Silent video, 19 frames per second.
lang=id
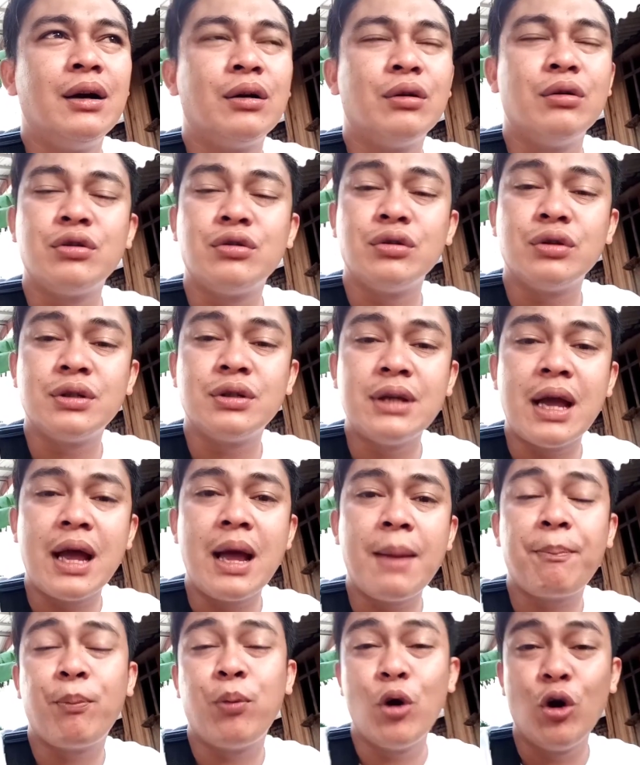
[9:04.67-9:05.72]

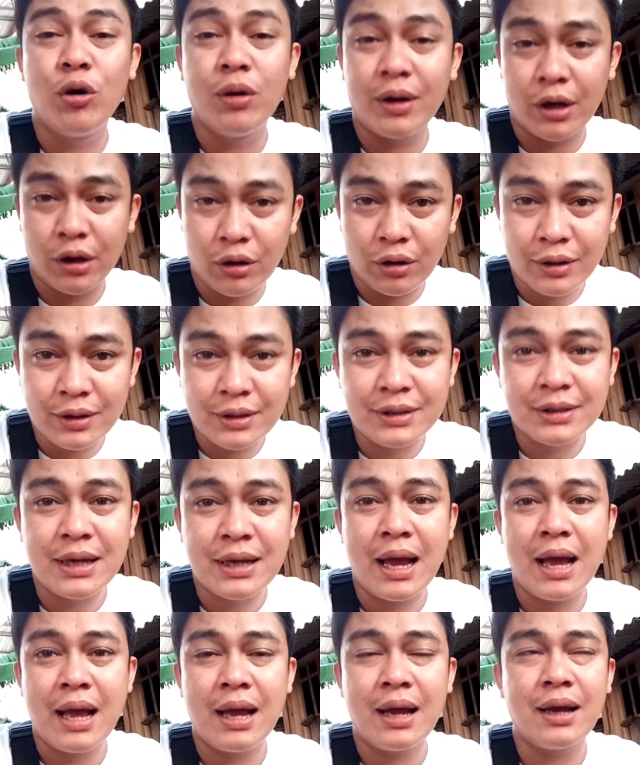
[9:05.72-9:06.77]
khususnya pulungan
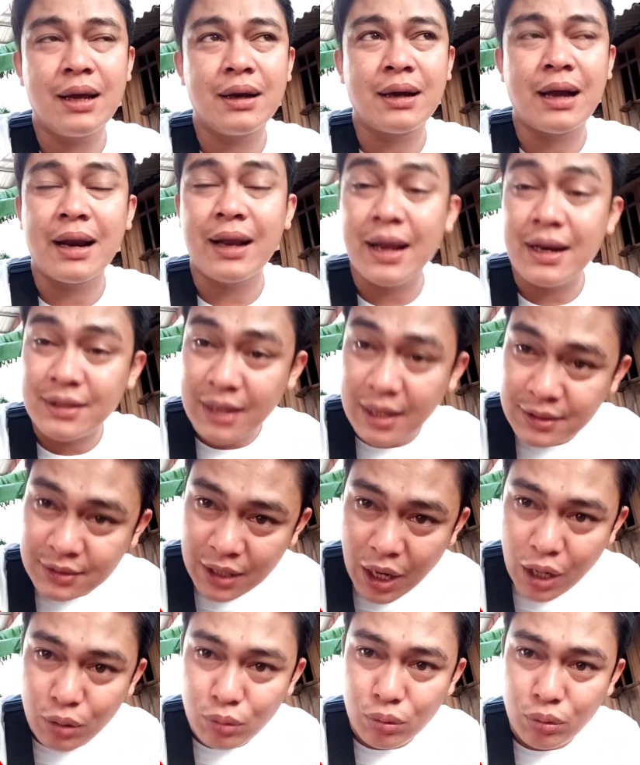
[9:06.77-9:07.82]
Indonesia kalian sehat
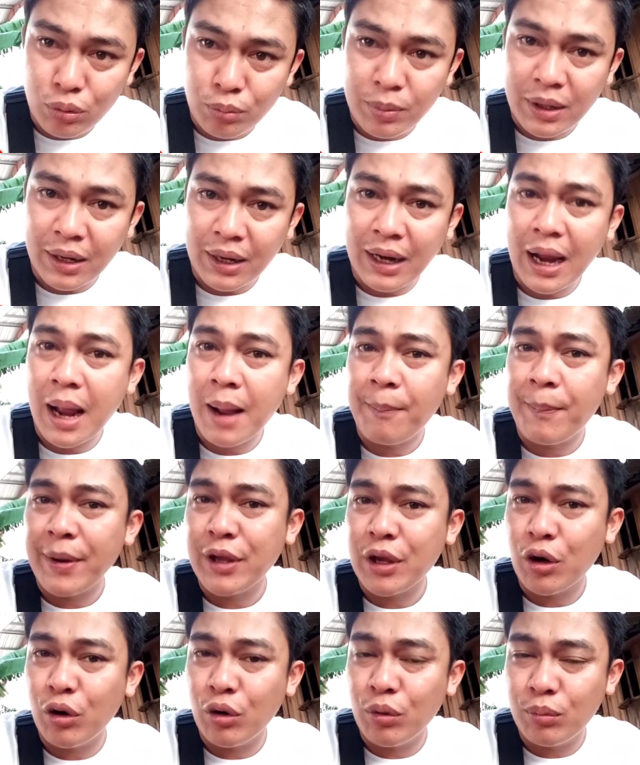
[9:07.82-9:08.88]
selalu berkah
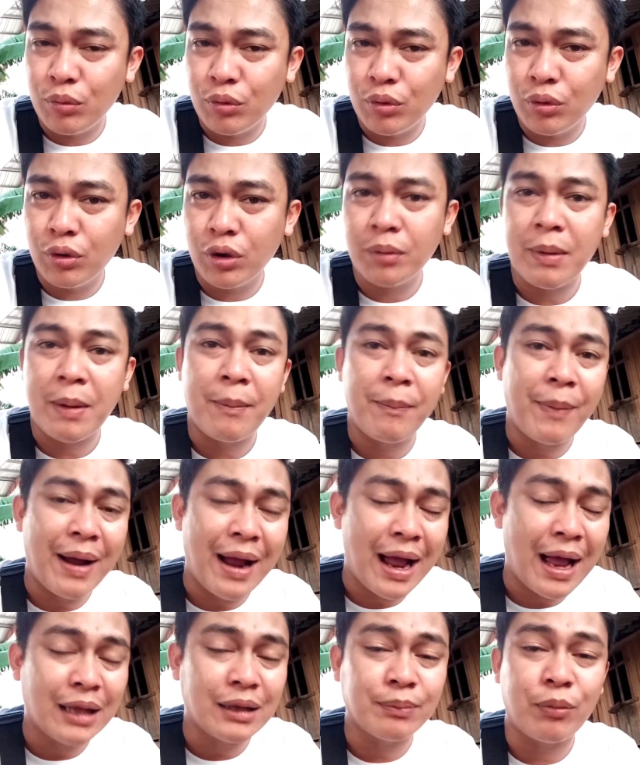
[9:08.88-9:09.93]
panjang umur
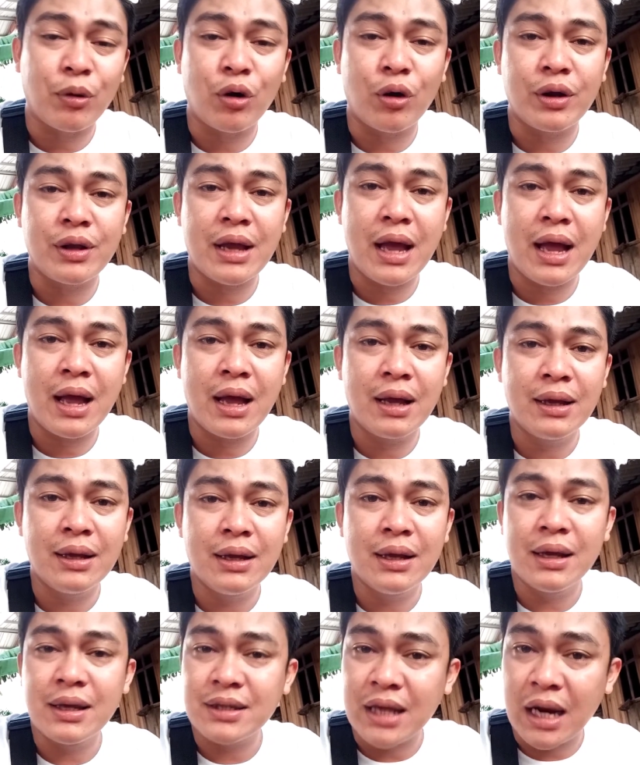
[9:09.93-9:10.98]
manfaat pokoknya
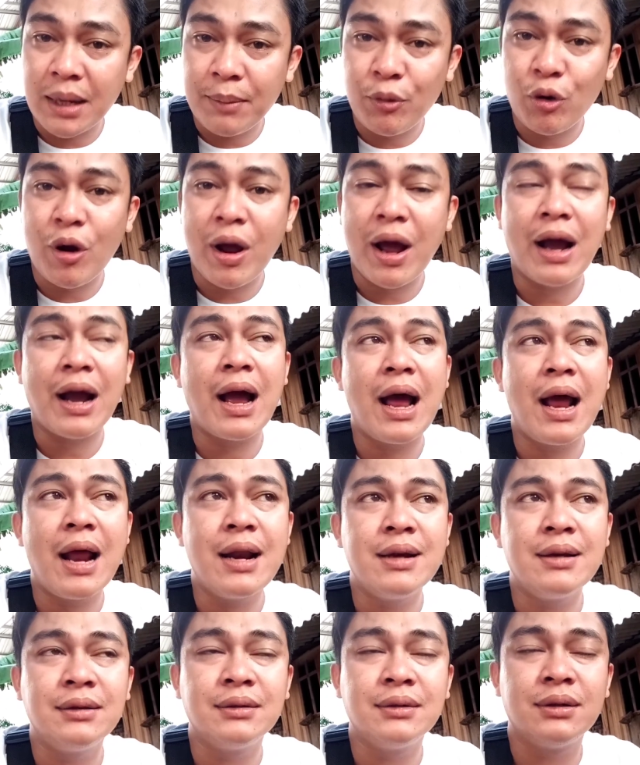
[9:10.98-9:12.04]
saling
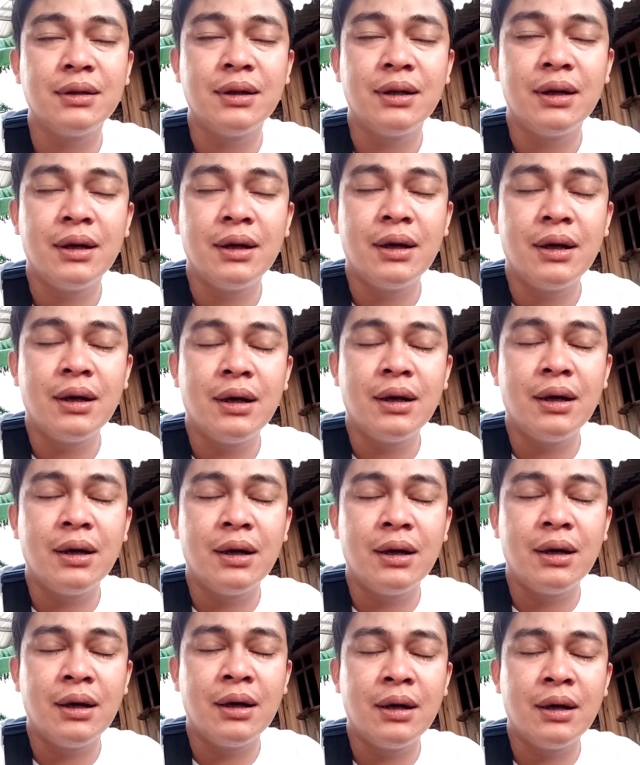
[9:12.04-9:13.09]
mendoakan
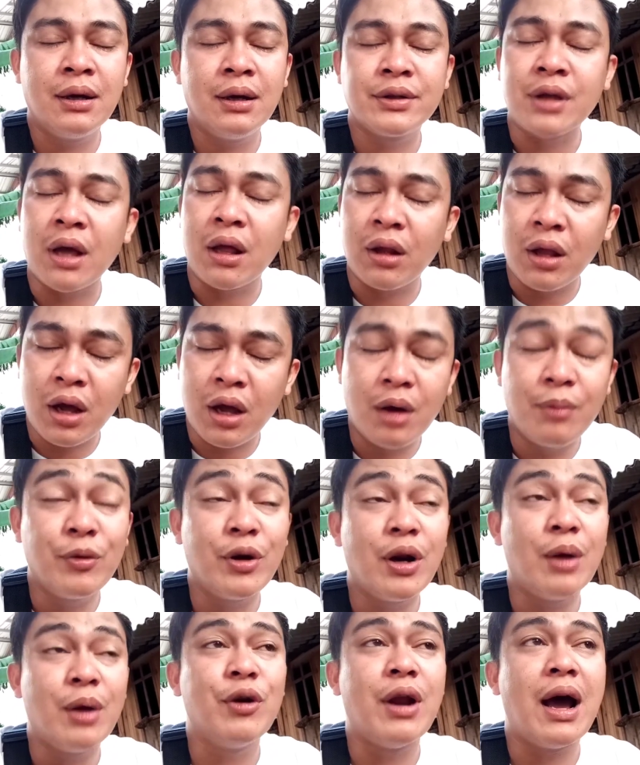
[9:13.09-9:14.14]
uh, Insya Allah
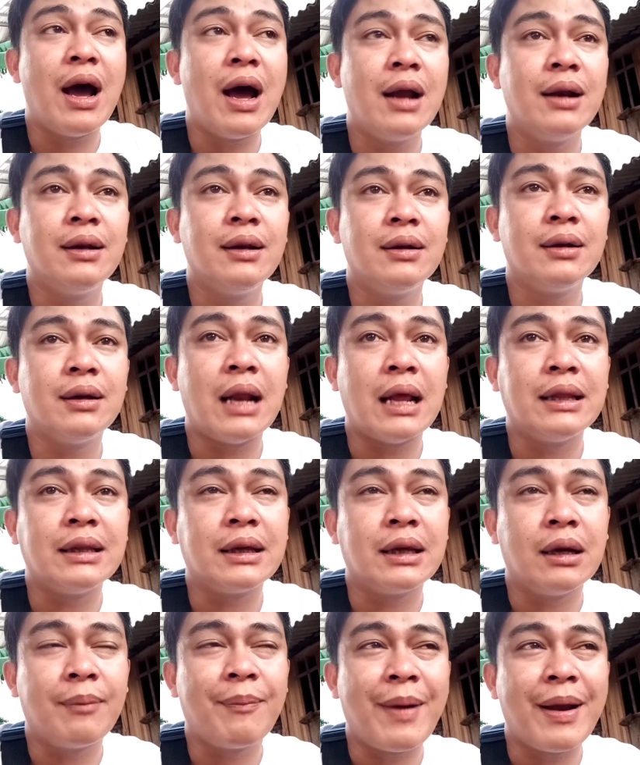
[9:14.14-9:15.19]
mudah-mudahan nanti
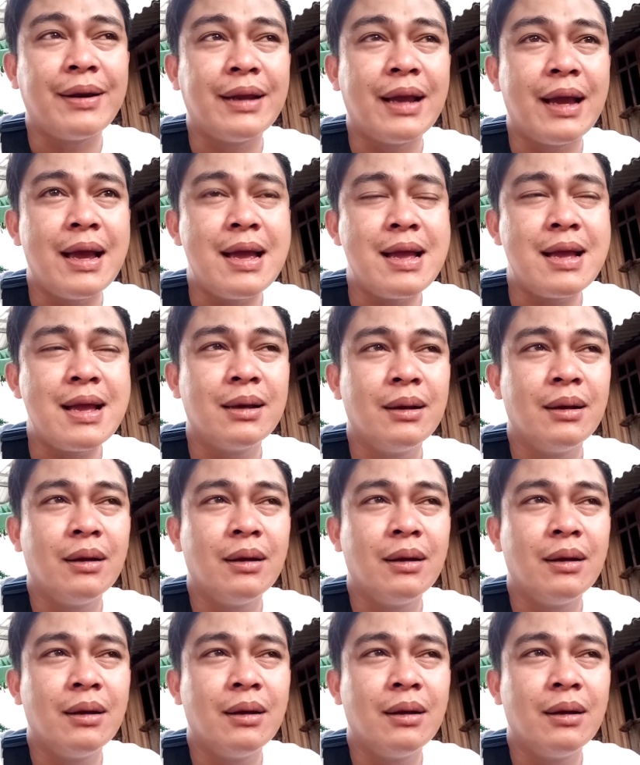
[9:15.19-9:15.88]
kedepannya